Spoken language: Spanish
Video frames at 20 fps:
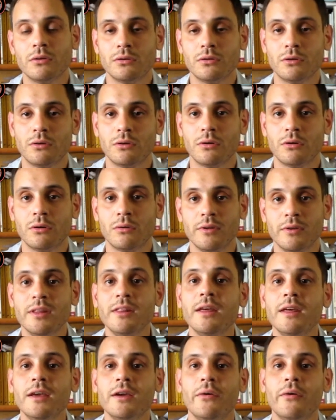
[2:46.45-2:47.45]
otro
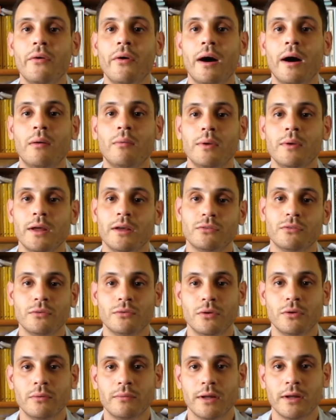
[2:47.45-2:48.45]
video a una de
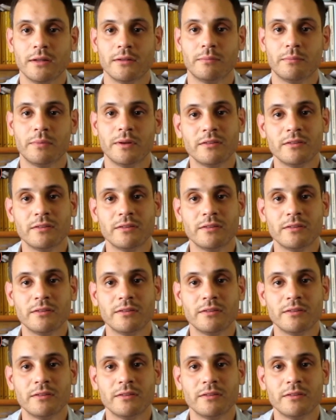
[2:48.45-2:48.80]
sus obras